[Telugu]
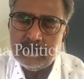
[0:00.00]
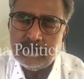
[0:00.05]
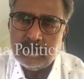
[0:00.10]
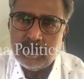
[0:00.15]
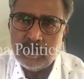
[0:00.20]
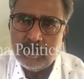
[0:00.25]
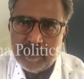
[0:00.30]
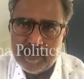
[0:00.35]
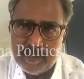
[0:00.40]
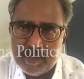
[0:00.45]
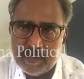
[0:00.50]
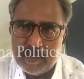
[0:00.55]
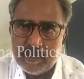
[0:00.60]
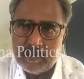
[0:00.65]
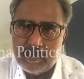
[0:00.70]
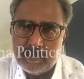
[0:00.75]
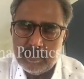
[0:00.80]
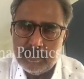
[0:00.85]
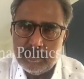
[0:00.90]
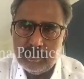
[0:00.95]
సో ఒక మంచి
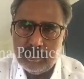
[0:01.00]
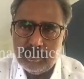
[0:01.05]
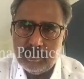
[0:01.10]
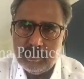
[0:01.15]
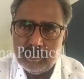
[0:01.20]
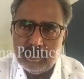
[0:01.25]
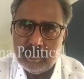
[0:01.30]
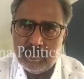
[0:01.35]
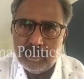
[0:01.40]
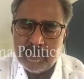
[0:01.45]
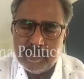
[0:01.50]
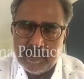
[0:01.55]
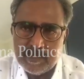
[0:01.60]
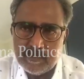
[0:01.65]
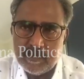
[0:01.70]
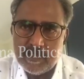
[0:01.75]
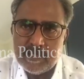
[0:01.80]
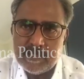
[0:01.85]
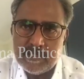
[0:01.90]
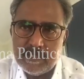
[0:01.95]
నటుడు ఒక
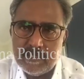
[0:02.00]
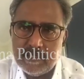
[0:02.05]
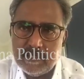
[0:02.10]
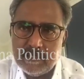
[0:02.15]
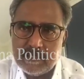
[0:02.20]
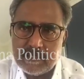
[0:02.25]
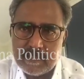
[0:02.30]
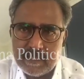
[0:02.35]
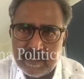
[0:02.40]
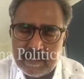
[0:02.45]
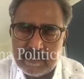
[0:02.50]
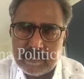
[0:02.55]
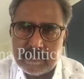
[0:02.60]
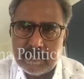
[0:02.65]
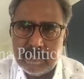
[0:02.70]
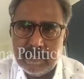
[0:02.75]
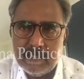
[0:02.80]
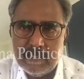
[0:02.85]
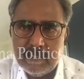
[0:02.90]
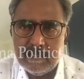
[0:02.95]
మంచి మనిషి
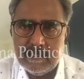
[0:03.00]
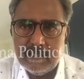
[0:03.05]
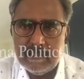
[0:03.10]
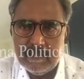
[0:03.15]
స్నేహశీలి